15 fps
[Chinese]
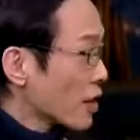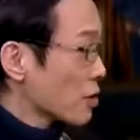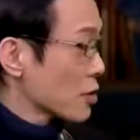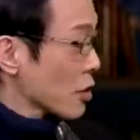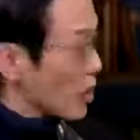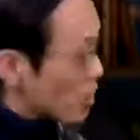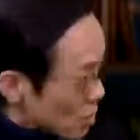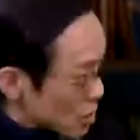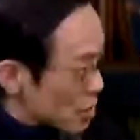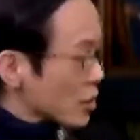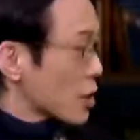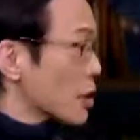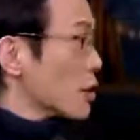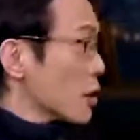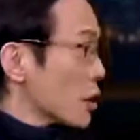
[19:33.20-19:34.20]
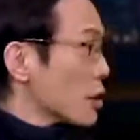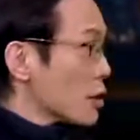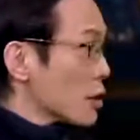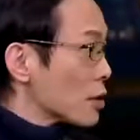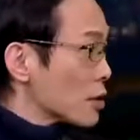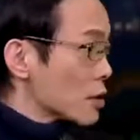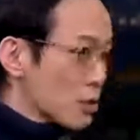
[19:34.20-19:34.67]
他就哎你
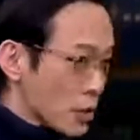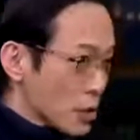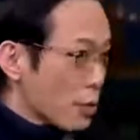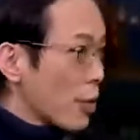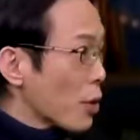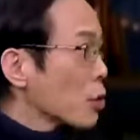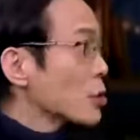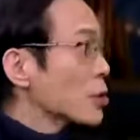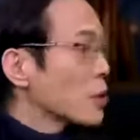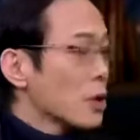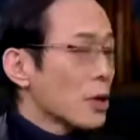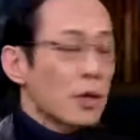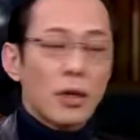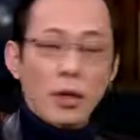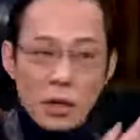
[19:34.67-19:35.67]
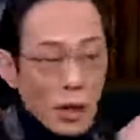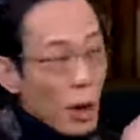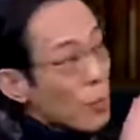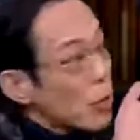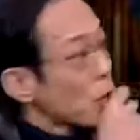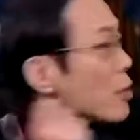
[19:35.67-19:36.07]
你怎么我说，他